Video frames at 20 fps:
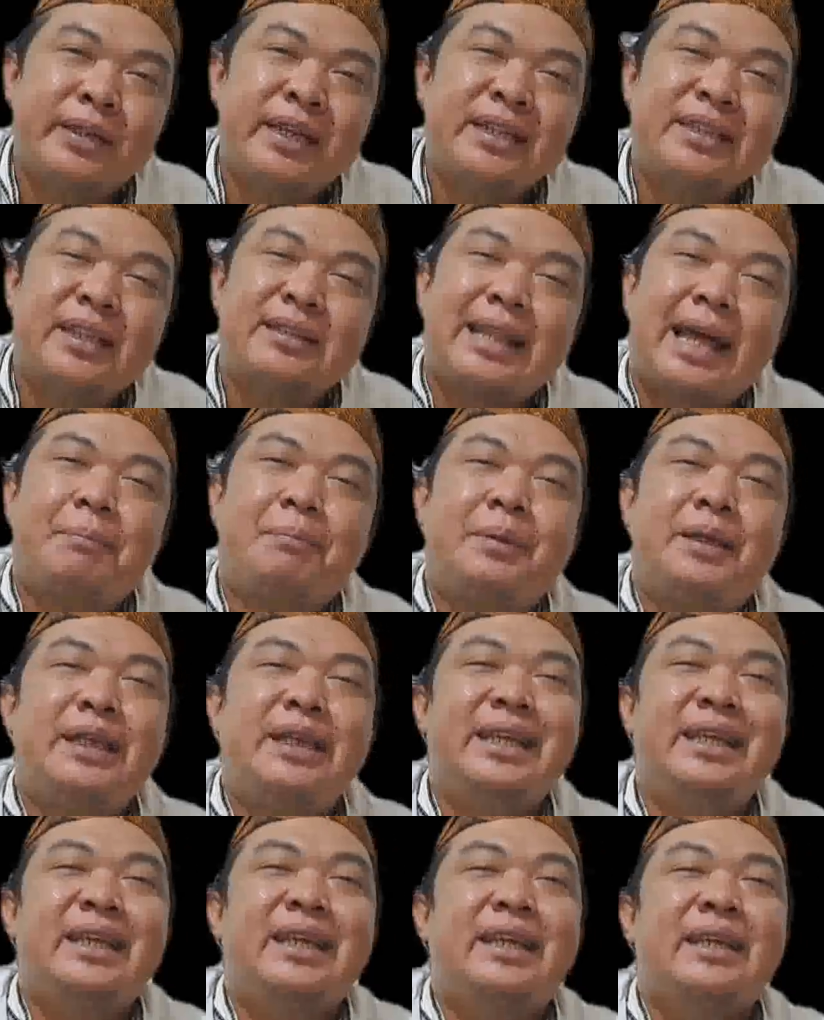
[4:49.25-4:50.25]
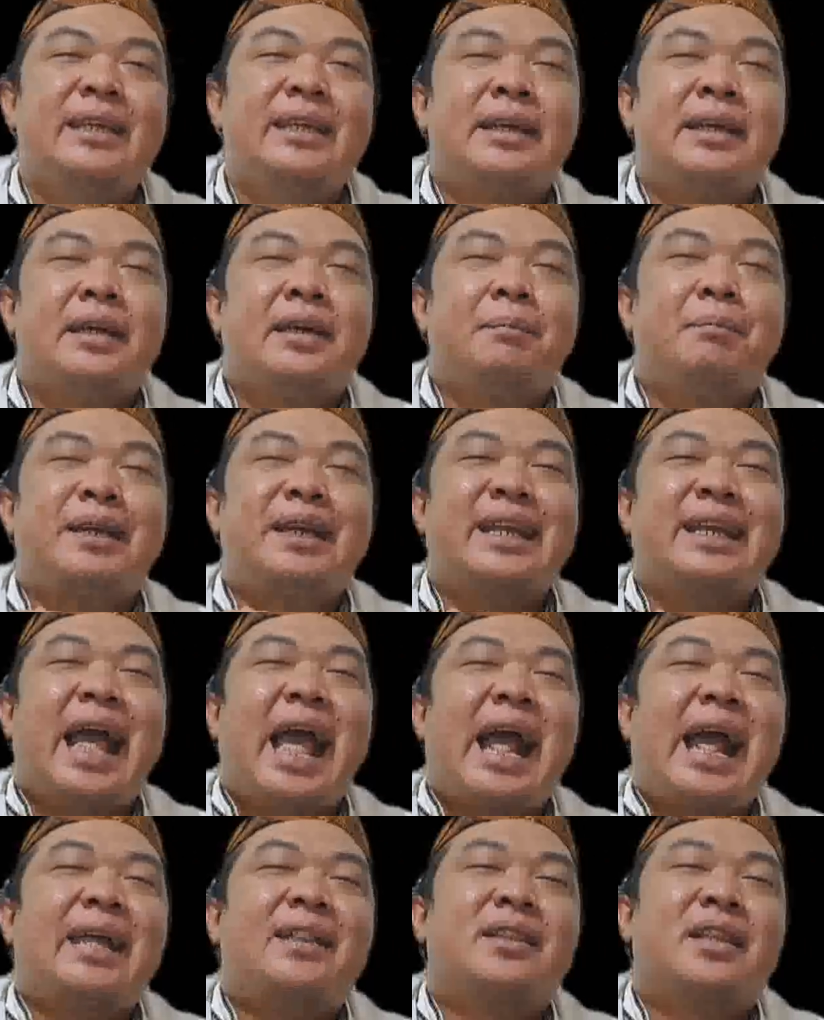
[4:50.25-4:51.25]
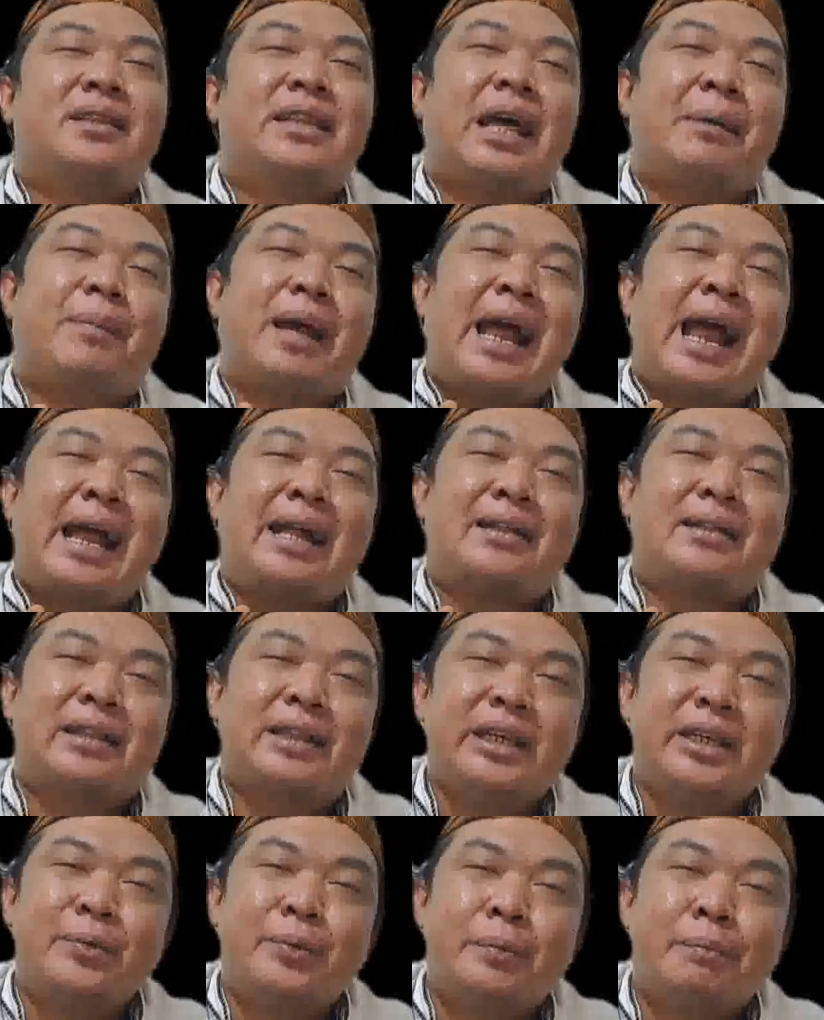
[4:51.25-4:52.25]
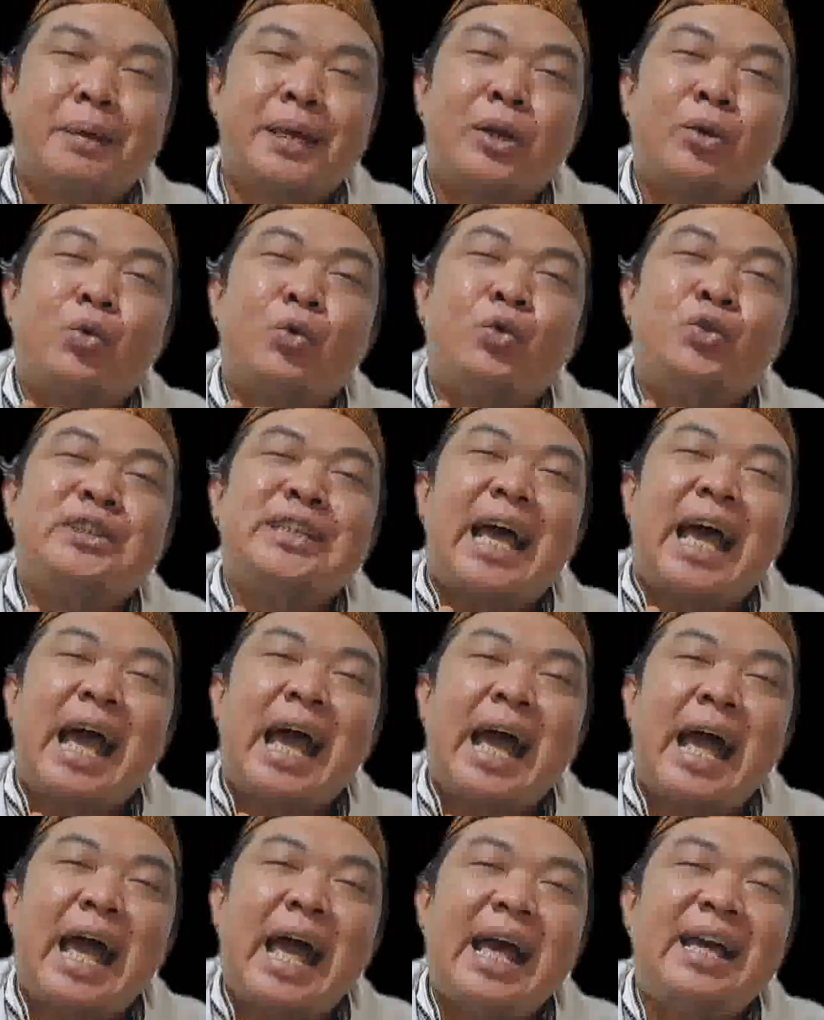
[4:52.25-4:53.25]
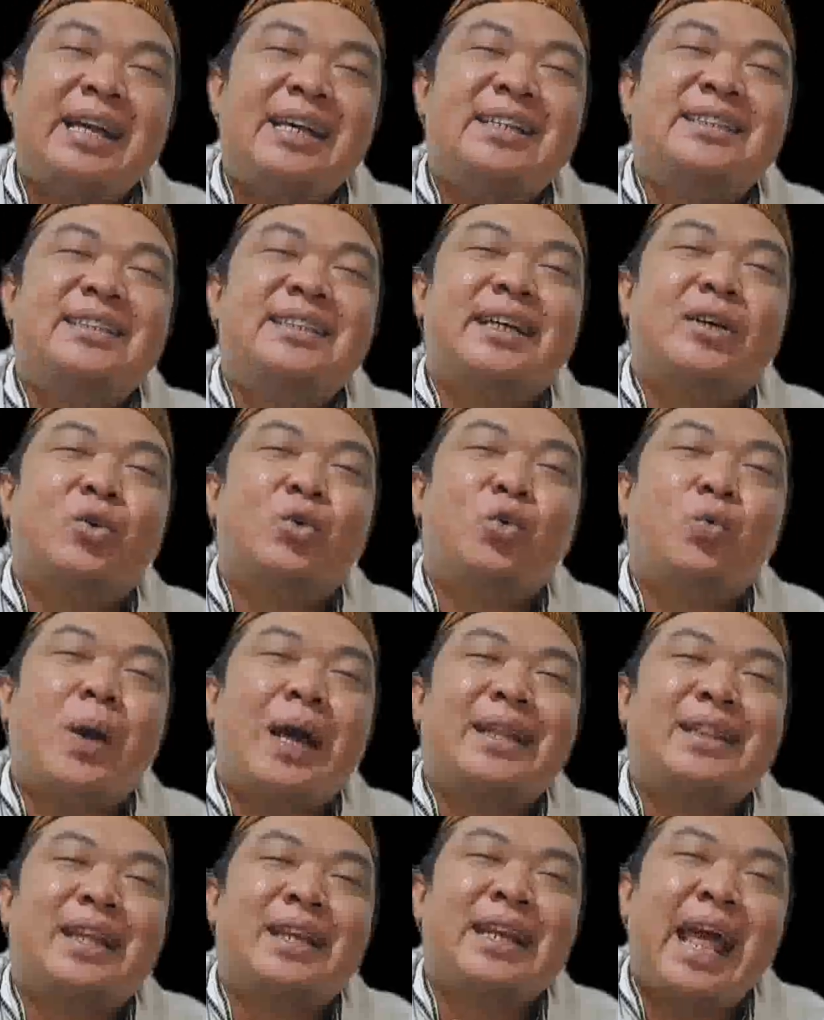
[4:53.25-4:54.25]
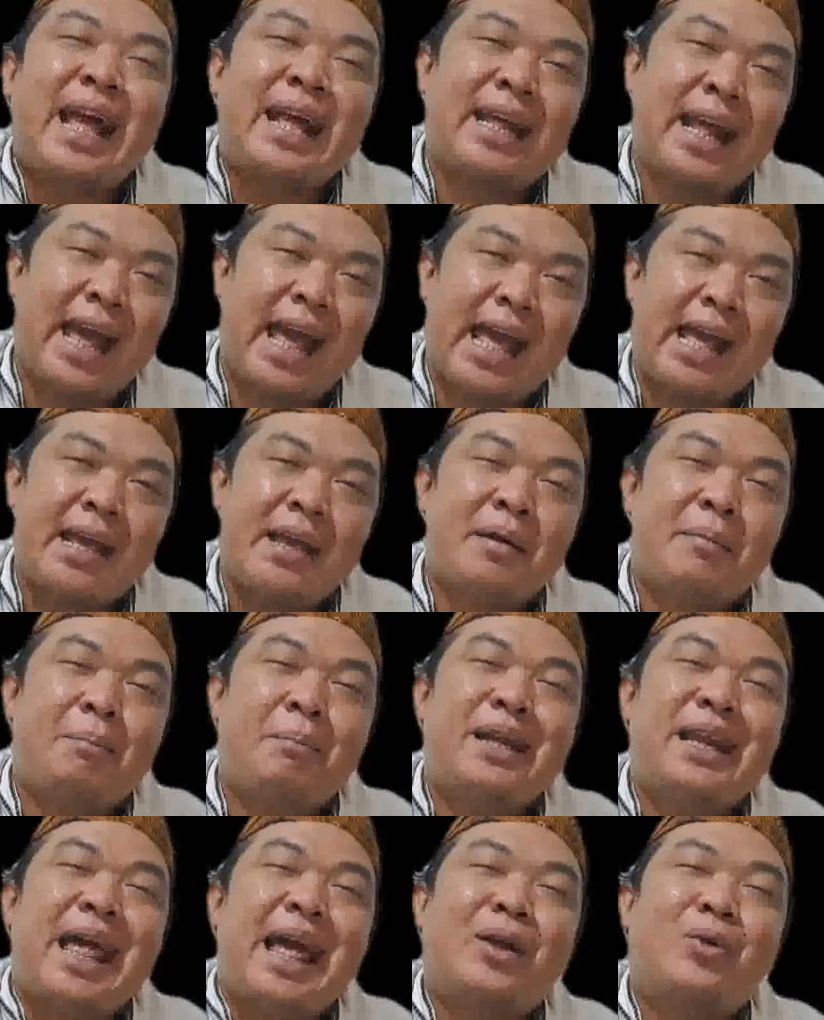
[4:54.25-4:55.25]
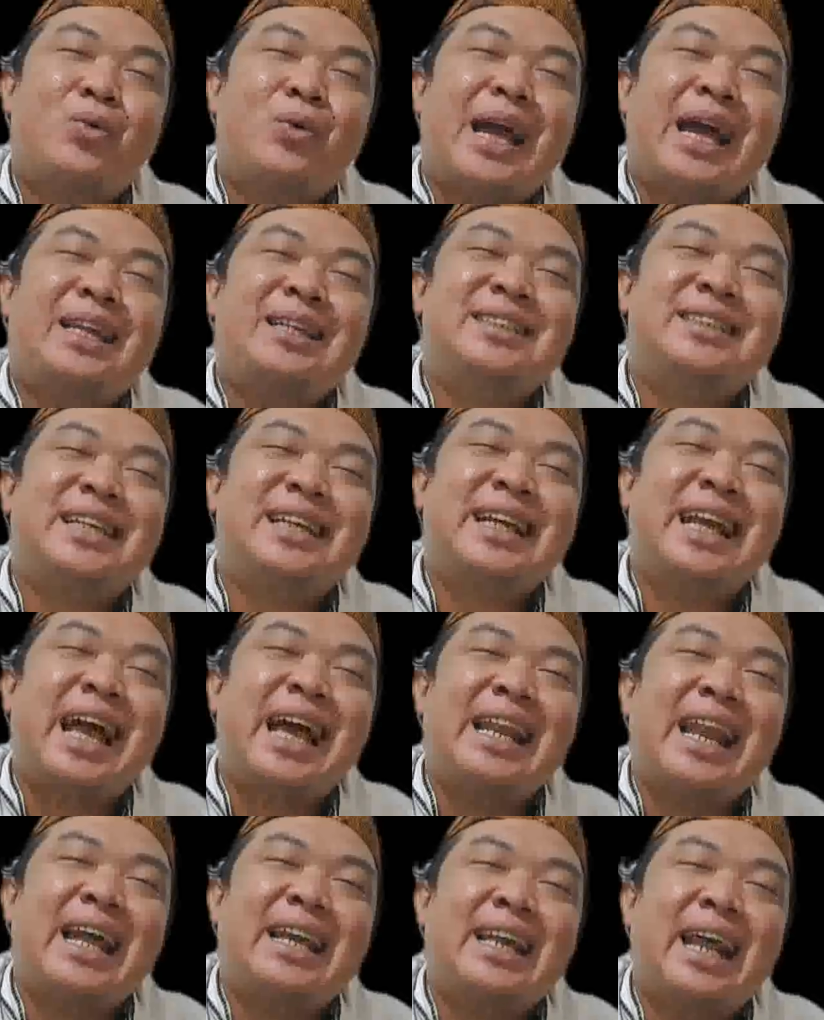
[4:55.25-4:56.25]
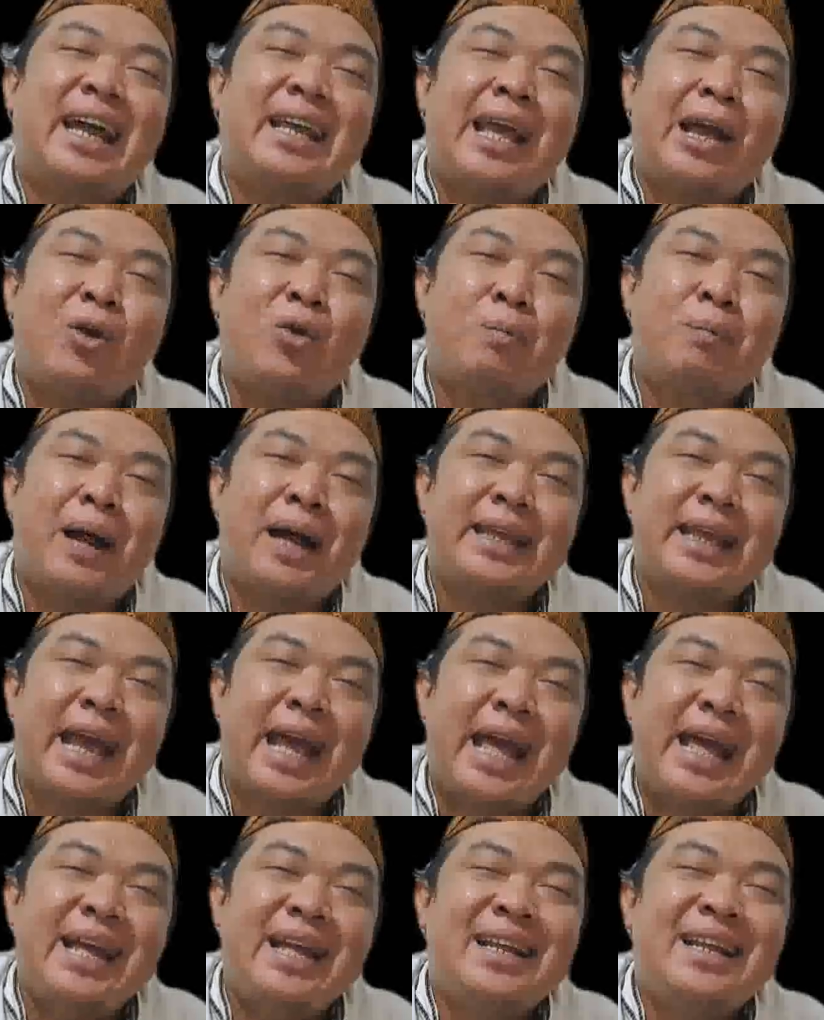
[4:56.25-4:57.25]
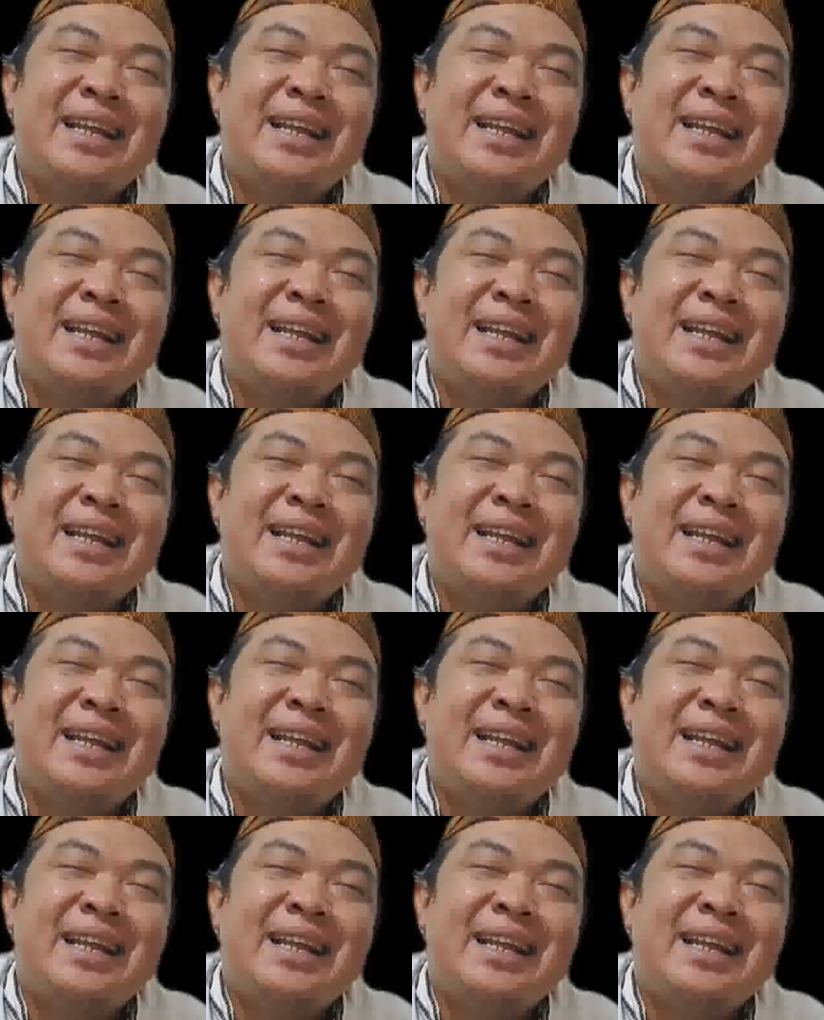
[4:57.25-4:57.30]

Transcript: tetapi mereka akan tetap aktif berusaha sekuat tenaga, melakukan segala daya upaya,